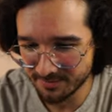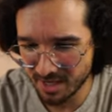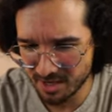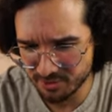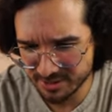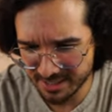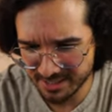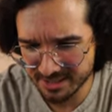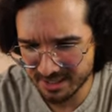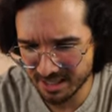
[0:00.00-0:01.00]
Der
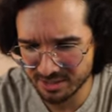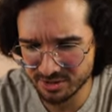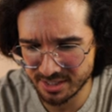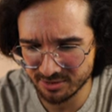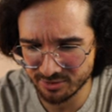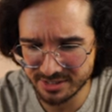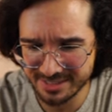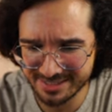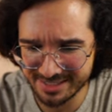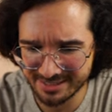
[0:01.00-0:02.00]
RSI-Indikator sagt uns
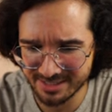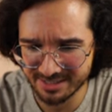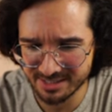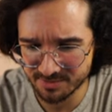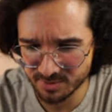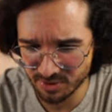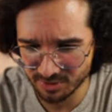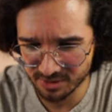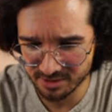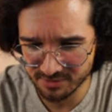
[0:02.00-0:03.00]
jetzt derzeit nichts
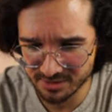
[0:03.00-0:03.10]
Besonderes.